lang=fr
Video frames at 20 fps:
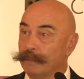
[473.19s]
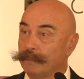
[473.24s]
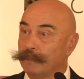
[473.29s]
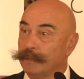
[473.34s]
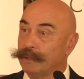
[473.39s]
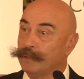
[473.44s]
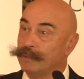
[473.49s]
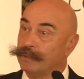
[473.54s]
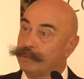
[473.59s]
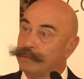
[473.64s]
Hein,
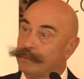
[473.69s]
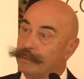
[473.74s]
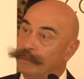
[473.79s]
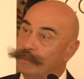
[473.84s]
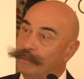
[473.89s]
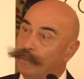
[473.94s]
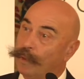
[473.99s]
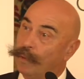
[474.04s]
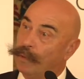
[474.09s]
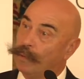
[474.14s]
on est
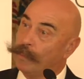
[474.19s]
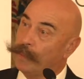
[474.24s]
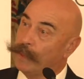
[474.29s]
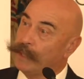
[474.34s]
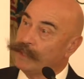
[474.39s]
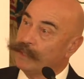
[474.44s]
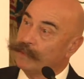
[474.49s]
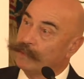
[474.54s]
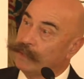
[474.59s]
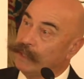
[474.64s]
souvent
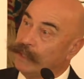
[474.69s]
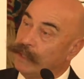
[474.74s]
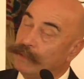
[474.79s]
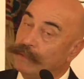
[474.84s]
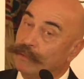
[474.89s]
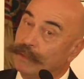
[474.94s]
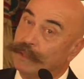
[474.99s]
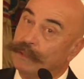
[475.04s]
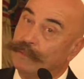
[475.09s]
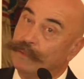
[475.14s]
représenté,
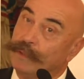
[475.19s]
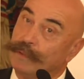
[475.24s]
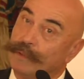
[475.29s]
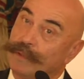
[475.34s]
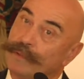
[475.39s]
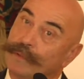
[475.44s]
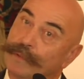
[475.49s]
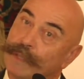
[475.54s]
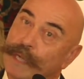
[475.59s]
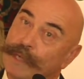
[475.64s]
identifié au
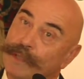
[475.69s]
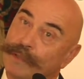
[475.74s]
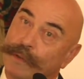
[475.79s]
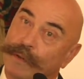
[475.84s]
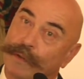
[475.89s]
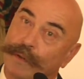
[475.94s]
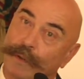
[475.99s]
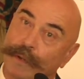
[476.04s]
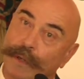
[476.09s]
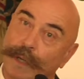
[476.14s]
sondage,
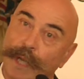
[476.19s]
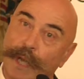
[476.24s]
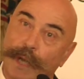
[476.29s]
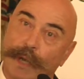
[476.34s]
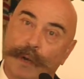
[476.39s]
or, que,